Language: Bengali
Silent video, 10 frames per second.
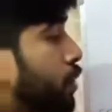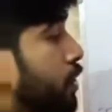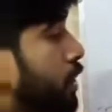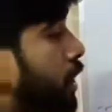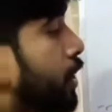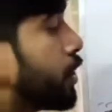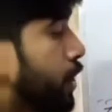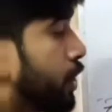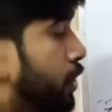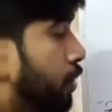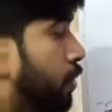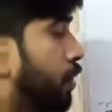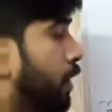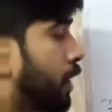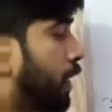হচ্ছে তিস্য
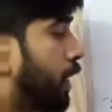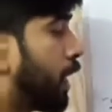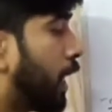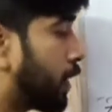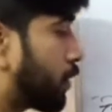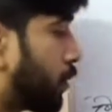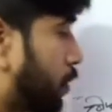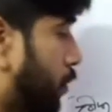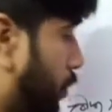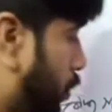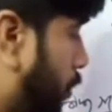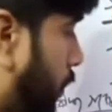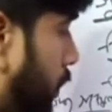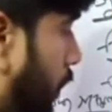আর সমাজটা